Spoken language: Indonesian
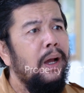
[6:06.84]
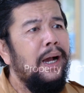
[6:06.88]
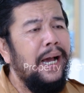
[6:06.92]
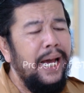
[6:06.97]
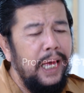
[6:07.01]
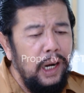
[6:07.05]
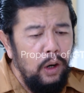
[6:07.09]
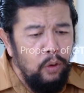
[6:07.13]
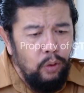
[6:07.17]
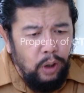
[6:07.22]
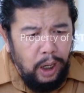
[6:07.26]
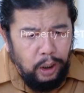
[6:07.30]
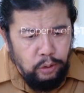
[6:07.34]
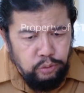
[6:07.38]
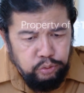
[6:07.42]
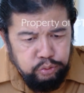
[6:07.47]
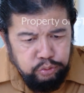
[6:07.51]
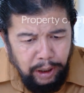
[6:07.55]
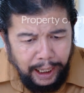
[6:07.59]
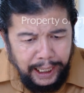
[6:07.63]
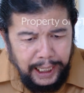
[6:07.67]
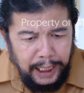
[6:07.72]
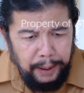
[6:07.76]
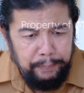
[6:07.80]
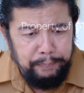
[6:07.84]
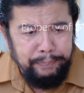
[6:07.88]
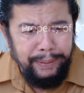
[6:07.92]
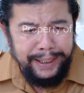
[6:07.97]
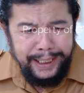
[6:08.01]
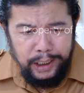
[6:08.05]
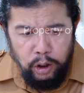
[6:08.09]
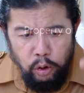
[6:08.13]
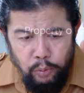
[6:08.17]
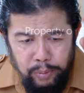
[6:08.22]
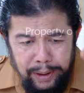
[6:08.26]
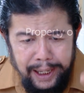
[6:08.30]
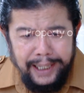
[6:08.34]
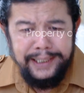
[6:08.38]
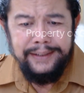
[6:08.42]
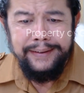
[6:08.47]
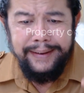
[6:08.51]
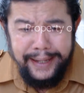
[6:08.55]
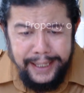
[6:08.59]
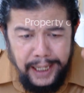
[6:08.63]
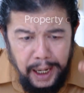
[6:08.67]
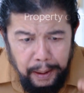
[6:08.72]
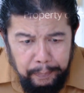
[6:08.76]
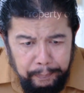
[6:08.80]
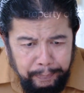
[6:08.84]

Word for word: Kalau kau sudah lempar kau bilang saya